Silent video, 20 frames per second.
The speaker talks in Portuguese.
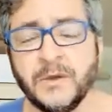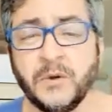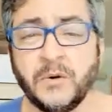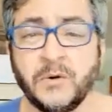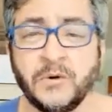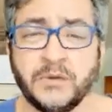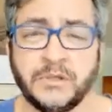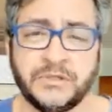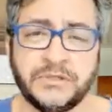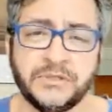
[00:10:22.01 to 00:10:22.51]

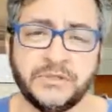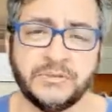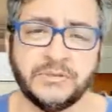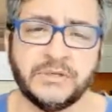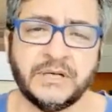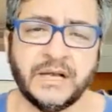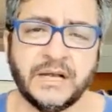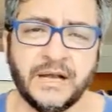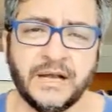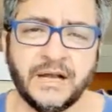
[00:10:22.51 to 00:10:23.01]
onde um
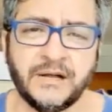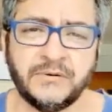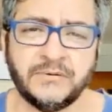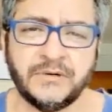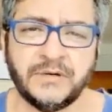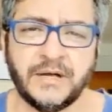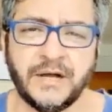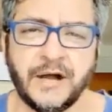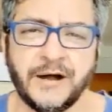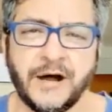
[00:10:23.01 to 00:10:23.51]

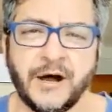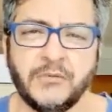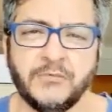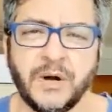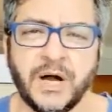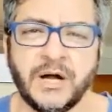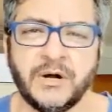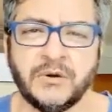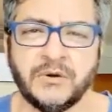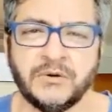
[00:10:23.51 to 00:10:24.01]
carro, ao
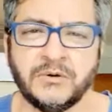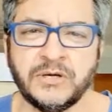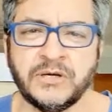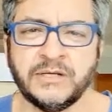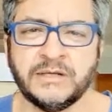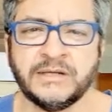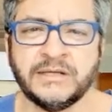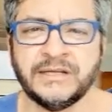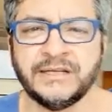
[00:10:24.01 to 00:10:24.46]
barroa